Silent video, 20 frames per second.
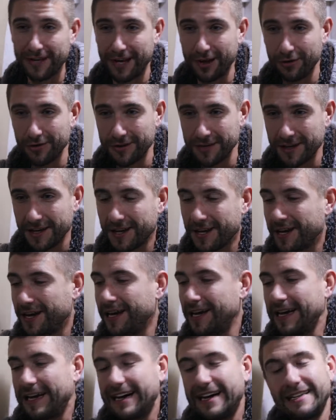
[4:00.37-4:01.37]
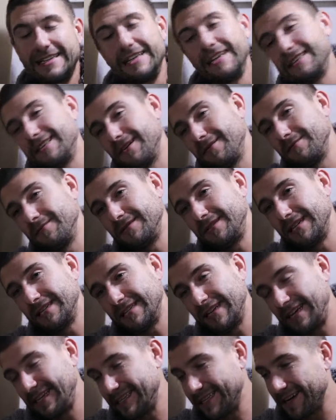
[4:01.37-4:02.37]
налет. Они их там,
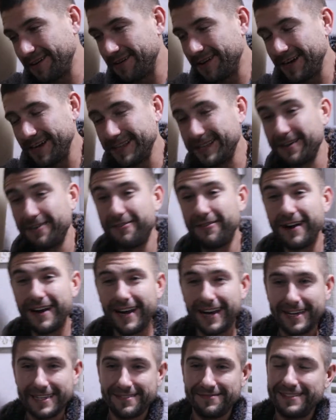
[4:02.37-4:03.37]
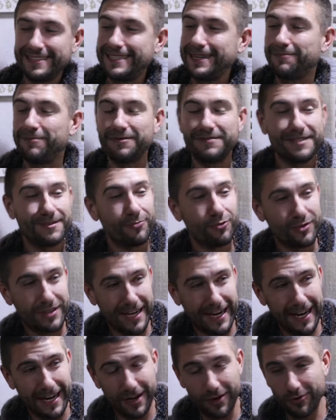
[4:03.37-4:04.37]
естественно, арестовали, там валялись везде по всему
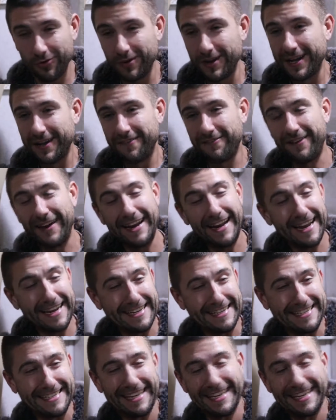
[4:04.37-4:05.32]
трейлеру, валялись